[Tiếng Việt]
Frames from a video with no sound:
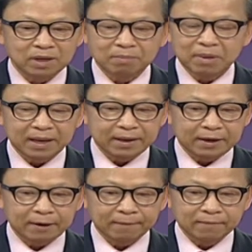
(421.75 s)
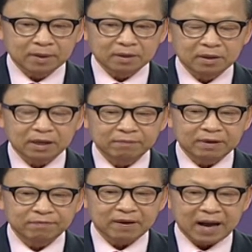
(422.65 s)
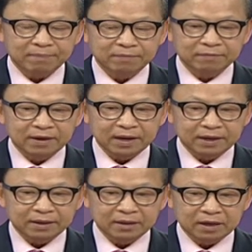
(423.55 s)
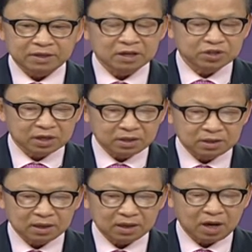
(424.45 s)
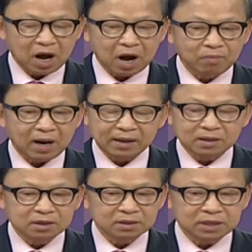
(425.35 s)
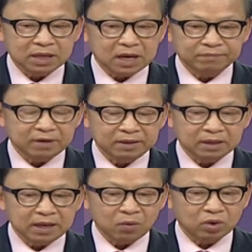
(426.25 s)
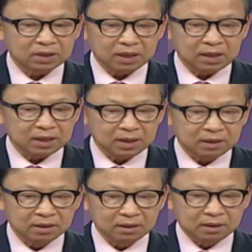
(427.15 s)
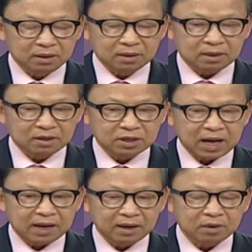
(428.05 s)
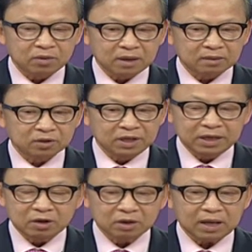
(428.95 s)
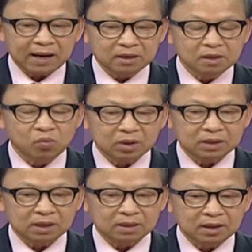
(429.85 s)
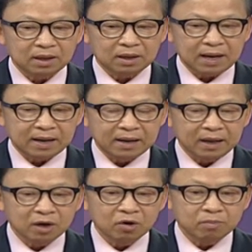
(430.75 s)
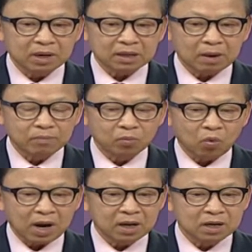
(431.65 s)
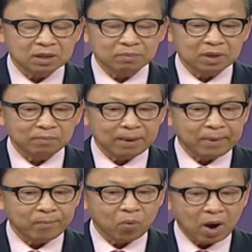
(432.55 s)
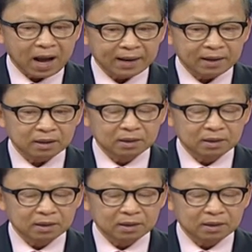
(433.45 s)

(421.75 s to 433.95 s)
ở mỹ đó những cái vi phạm về dân sự đó nó không có ảnh hưởng chi hết về vấn đề quốc tịch hết đó thành ra đó chỉ có ảnh hưởng quốc tịch đó là nếu mà trong quá khứ trong vòng 5 năm qua đó